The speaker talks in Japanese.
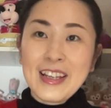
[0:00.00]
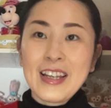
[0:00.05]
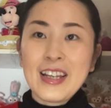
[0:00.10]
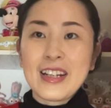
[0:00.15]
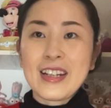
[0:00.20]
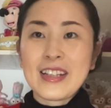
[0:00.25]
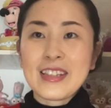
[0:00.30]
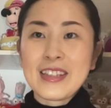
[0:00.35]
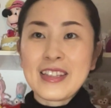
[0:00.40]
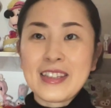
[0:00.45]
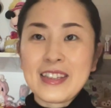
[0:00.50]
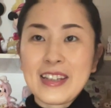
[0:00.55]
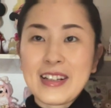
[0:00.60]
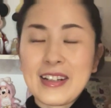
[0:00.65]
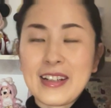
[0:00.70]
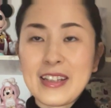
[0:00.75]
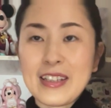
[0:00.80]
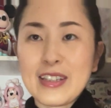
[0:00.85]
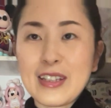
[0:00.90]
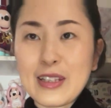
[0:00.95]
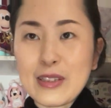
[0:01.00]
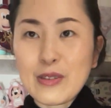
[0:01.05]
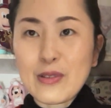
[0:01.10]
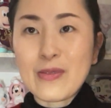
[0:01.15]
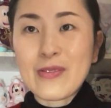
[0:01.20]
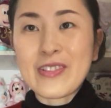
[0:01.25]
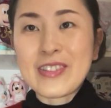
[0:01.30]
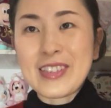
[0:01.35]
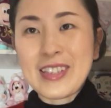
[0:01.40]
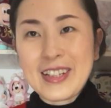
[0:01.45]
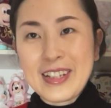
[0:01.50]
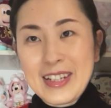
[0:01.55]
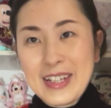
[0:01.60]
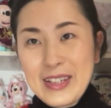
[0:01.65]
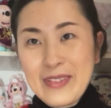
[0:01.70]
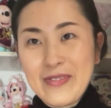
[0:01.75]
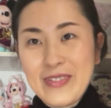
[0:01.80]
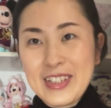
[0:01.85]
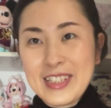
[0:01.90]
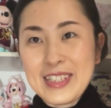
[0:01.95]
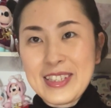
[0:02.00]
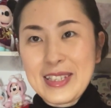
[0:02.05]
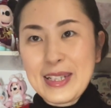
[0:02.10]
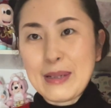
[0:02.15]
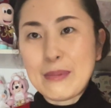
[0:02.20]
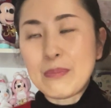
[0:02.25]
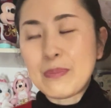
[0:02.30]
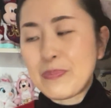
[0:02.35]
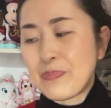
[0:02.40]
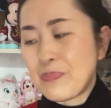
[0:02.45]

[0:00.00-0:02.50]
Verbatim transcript: 減らせたらいいなと思って買いました